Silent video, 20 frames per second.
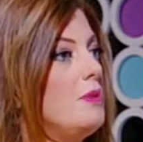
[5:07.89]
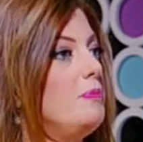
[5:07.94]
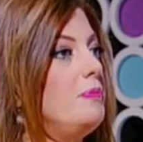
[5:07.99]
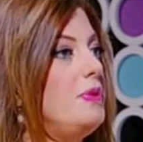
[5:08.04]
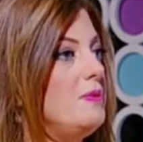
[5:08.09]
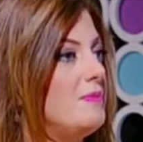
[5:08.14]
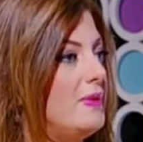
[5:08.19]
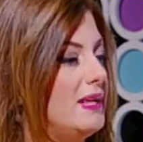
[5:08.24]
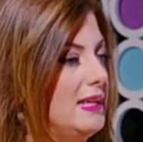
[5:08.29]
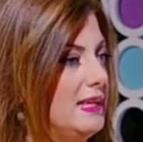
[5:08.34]

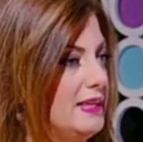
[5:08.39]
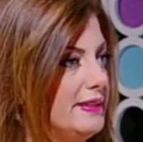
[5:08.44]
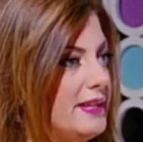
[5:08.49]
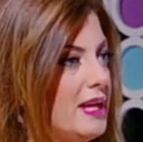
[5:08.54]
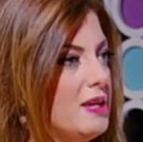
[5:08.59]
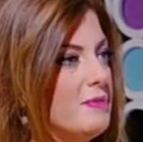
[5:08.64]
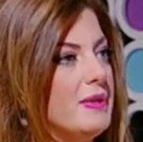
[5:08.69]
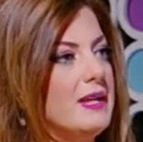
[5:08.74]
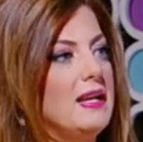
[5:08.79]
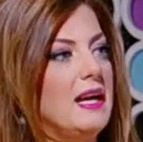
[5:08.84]
بالملح
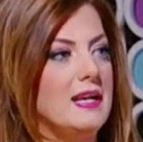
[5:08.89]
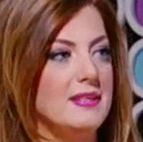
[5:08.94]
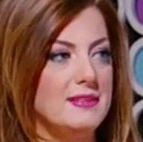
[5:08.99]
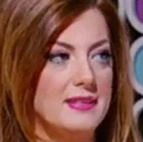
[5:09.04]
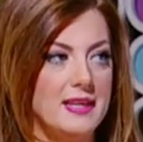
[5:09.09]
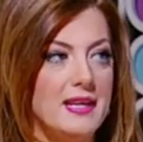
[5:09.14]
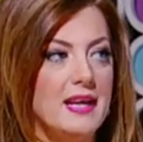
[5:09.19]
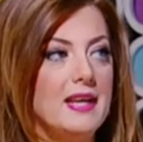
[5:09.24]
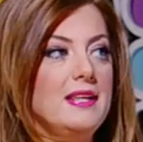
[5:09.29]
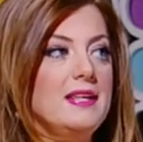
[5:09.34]
دائما
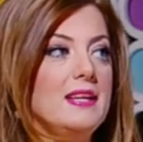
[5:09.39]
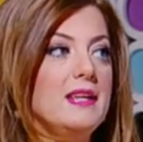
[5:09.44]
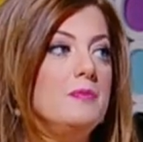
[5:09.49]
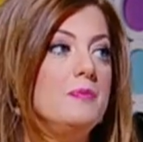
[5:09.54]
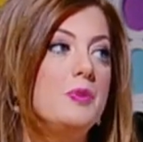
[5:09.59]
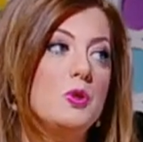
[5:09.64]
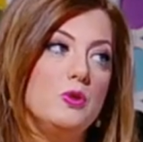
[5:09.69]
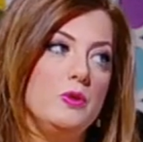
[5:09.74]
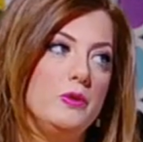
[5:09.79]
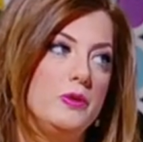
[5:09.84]
لحتى يقلل
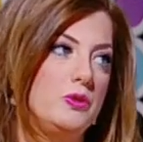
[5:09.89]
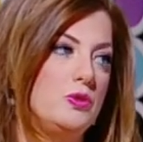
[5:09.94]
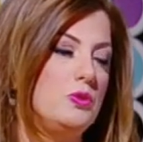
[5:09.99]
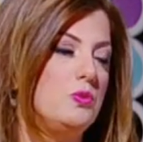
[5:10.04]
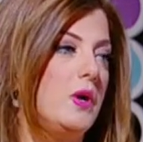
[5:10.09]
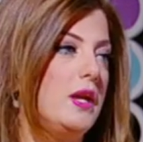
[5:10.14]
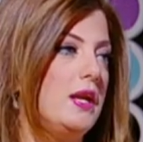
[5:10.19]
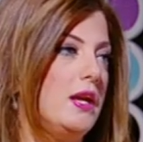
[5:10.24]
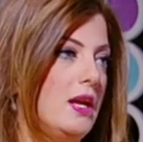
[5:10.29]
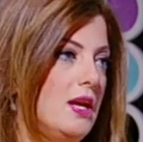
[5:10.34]
بكل
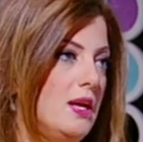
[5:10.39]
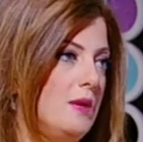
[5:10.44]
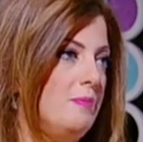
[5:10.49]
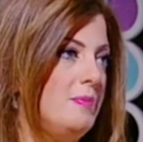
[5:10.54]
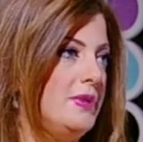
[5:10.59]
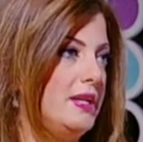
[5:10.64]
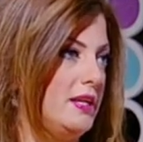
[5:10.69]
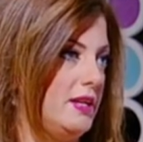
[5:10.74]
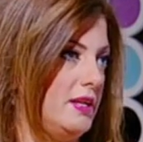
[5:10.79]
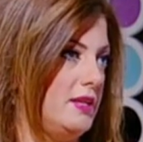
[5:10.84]
الدول
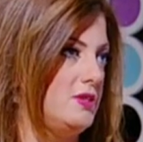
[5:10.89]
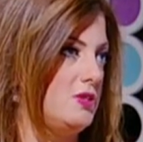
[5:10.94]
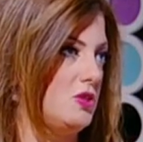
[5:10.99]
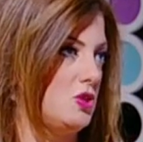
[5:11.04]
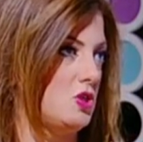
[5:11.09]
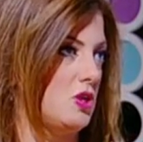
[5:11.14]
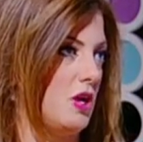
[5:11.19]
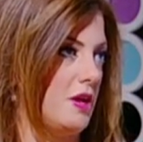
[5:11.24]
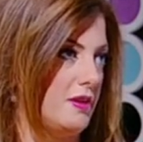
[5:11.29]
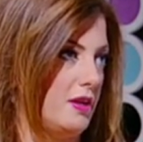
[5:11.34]
من
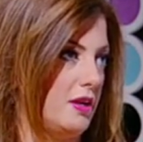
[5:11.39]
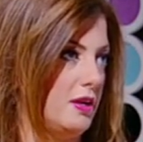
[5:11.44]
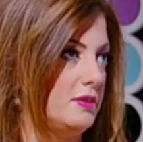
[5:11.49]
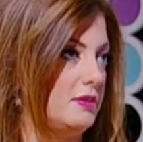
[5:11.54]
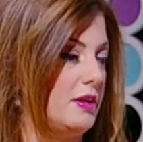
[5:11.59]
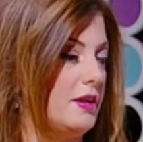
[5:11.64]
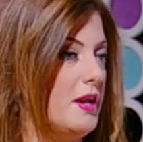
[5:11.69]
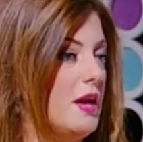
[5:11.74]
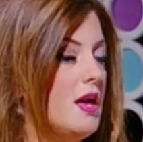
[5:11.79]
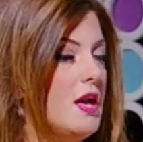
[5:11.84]
الانتشار
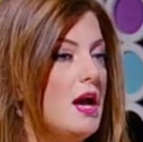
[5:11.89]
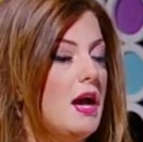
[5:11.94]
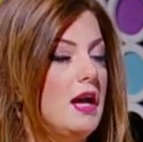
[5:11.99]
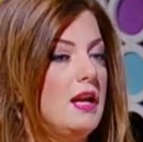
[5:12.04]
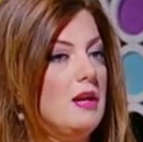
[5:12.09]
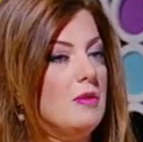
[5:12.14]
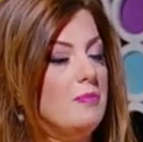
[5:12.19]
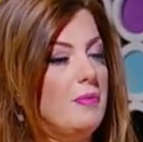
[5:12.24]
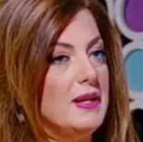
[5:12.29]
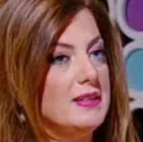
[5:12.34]
اكثر
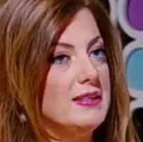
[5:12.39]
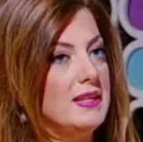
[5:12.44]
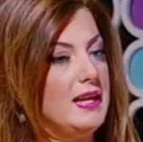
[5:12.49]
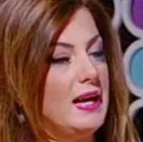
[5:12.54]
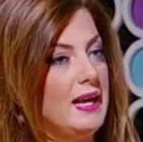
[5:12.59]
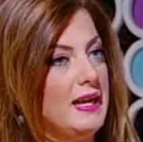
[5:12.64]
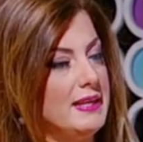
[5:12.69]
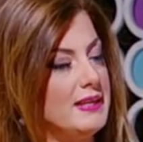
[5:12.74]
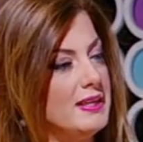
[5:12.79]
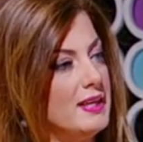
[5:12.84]
هلا بعض
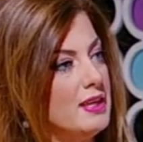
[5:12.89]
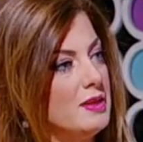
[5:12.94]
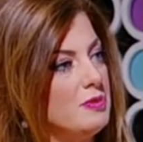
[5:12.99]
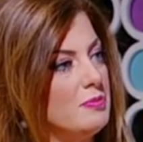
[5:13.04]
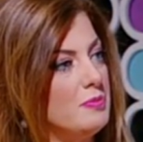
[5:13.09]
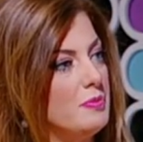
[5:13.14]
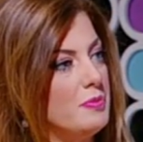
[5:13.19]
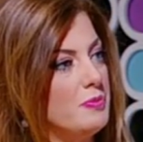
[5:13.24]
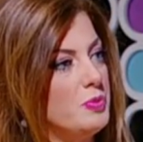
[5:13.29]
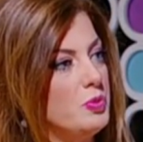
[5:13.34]

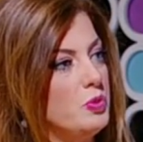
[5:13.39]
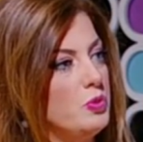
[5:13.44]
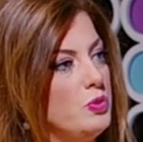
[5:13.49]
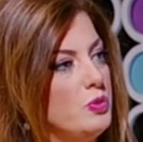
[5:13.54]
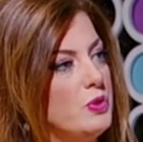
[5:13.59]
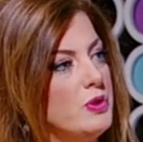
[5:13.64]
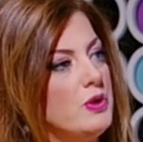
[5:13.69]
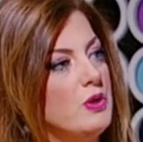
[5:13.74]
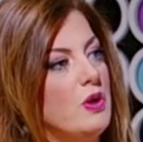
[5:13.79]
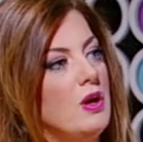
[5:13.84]
الاحيان
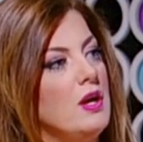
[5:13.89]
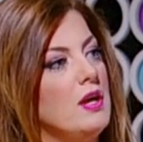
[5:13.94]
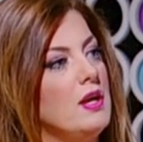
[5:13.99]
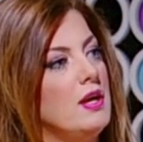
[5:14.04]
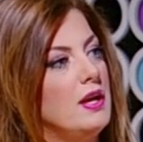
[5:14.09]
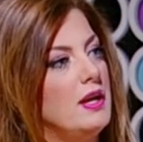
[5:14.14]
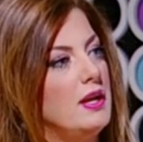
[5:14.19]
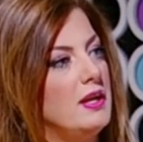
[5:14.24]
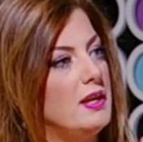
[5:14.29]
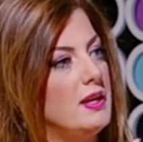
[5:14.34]
بيقولوا انه
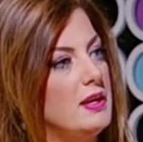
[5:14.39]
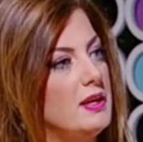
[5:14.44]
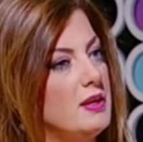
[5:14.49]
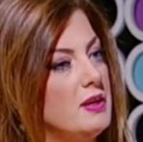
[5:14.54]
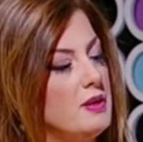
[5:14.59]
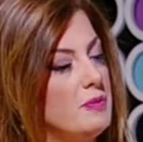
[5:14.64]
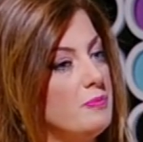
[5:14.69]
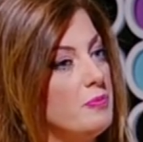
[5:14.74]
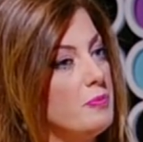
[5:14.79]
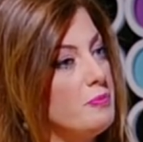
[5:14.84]

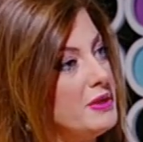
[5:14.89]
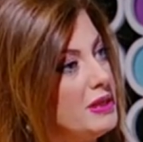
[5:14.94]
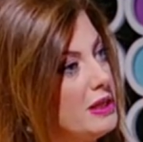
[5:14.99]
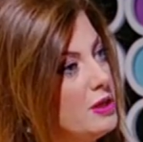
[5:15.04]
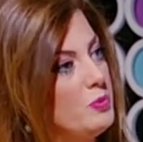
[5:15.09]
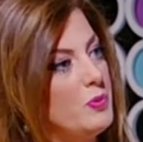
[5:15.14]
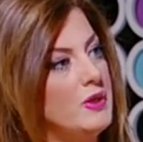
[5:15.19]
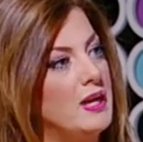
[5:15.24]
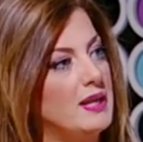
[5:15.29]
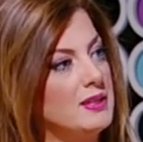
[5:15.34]
آه، من
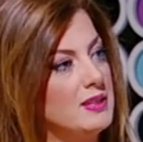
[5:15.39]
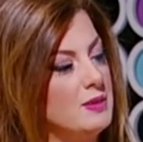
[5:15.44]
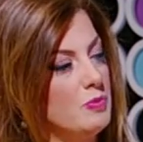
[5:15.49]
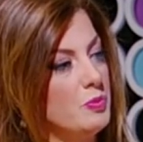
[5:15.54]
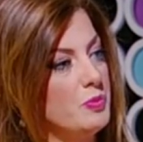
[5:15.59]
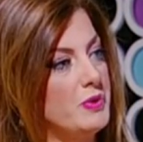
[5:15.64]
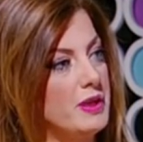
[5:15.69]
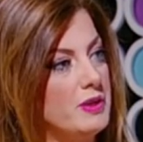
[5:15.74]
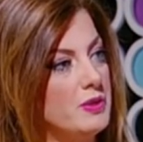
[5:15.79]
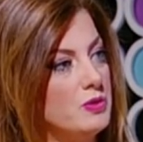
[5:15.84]
الولاده
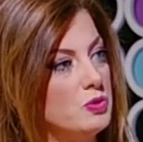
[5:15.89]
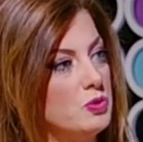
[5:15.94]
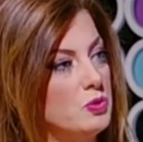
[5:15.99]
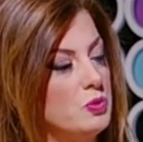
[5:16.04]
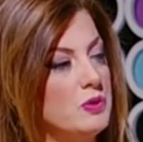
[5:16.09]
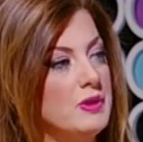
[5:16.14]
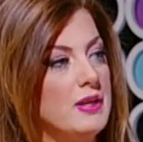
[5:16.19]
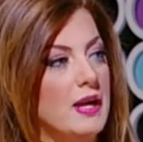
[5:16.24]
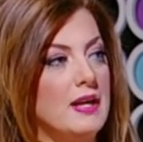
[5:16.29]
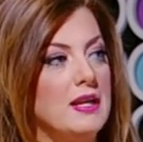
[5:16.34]
ممكن
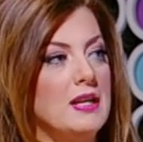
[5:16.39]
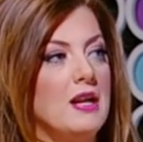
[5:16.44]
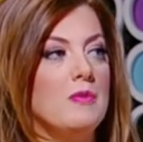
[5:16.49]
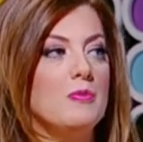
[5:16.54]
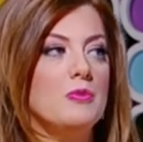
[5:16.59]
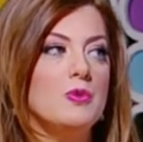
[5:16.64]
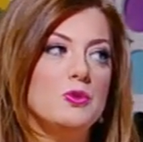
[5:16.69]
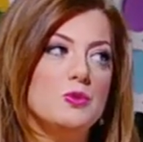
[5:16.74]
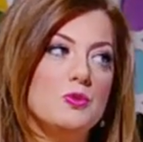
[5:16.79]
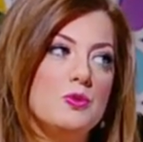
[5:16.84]
تكون لكنها
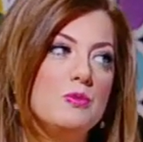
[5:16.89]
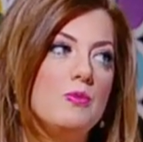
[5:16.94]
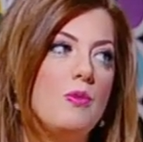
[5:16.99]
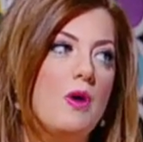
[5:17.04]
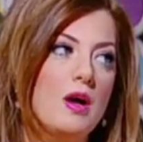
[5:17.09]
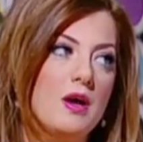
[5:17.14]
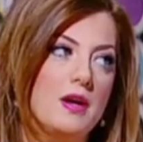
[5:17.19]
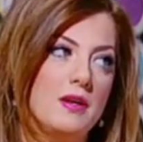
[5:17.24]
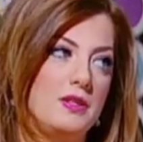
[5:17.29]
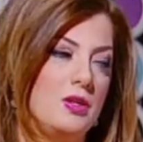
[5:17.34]
ممكن تكون
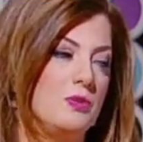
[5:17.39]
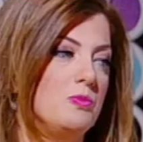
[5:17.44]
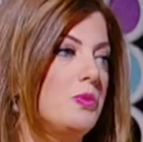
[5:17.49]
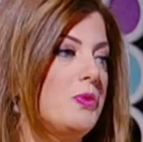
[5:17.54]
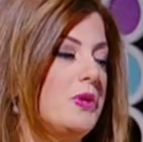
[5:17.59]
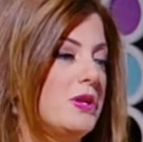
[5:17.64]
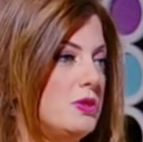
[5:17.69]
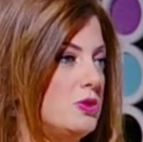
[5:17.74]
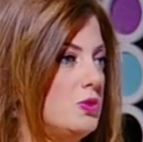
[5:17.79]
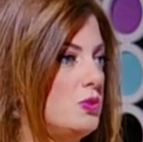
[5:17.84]
مؤقته
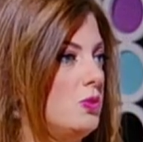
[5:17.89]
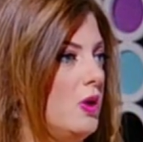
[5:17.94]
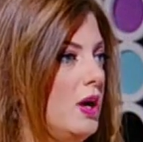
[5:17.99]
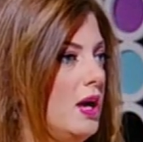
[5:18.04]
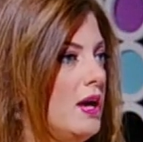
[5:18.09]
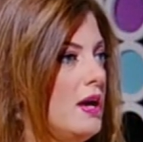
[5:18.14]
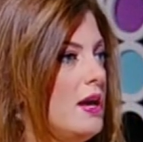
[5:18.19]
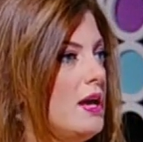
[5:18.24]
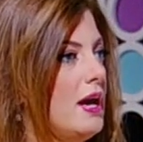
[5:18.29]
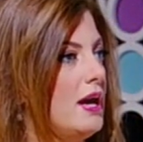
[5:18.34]
وممكن تروح